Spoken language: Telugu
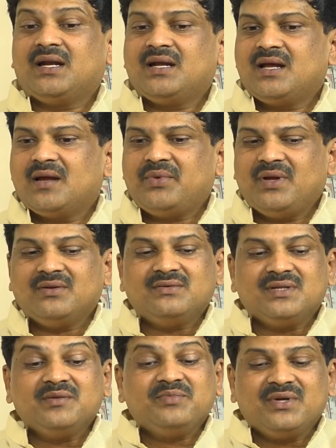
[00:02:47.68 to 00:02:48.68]
అంటే నాకు ఎప్పుడు
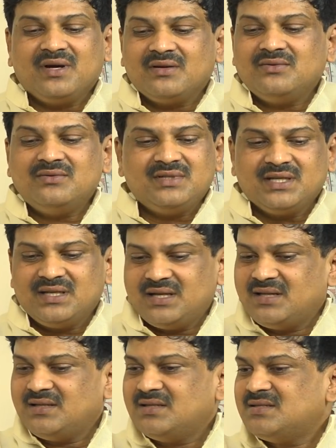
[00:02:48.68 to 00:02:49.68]
అనుకుంటే ఇప్పుడు కనుకుంటుంటే
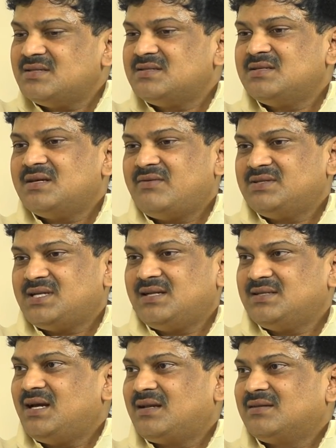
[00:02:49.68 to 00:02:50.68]
నేనే తెచ్చేసి ఆవిడ
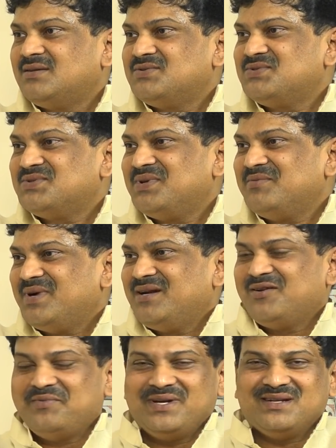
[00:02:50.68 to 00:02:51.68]
చాలా జాగ్రత్తగా చూసుకొని మా
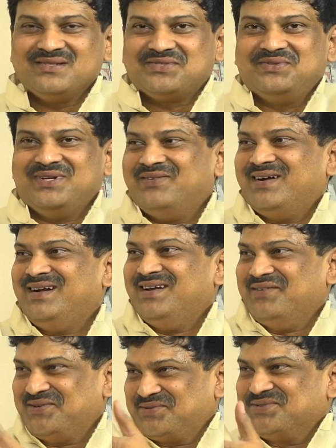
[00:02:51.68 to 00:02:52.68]
ఇంట్లో పెట్టేసుకునే
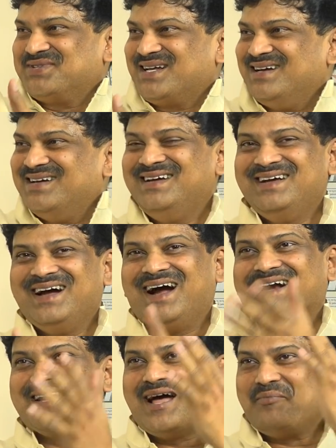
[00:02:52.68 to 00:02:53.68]
పట్టు అనుకుంటా
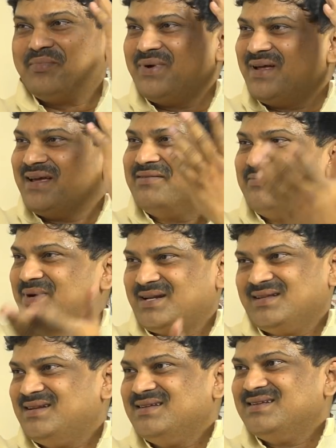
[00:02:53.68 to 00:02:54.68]
అంటే అప్పుడు ఏం
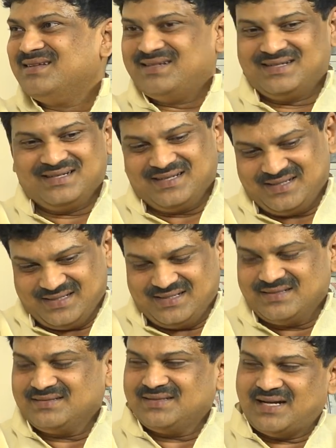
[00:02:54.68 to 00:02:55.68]
మనకు తెలియదు కదండి
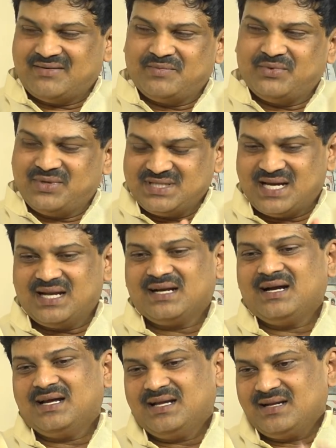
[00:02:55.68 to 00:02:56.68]
ఆవిడ పోయిన చాలా
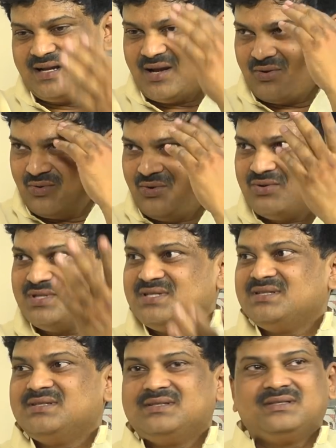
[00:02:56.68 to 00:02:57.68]
కాలాన్ని నాకు ఊహ
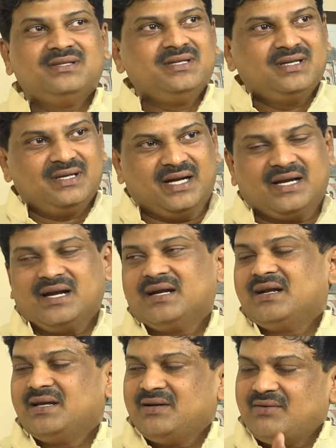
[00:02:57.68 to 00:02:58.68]
వచ్చింది
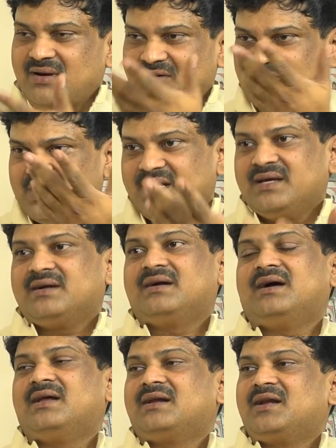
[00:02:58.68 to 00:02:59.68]
అట్రాక్ట్ అయ్యాము ఆవిడ మీద అనేక
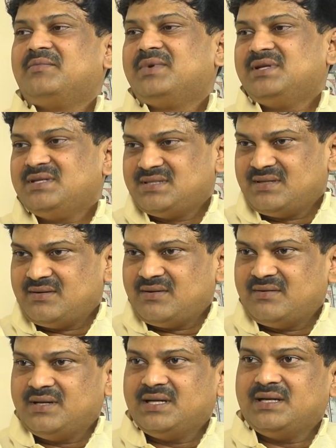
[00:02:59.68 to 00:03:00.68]
కార్యక్రమాలు చేసాము
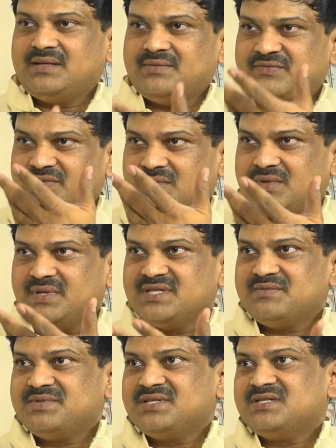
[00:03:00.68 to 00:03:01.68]
ఆవిడ ఫోటో
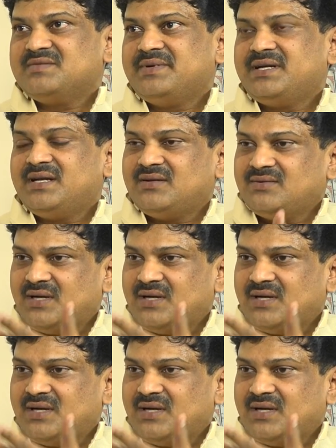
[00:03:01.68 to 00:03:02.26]
ఎగ్జిబిషన్స్ పెట్టాను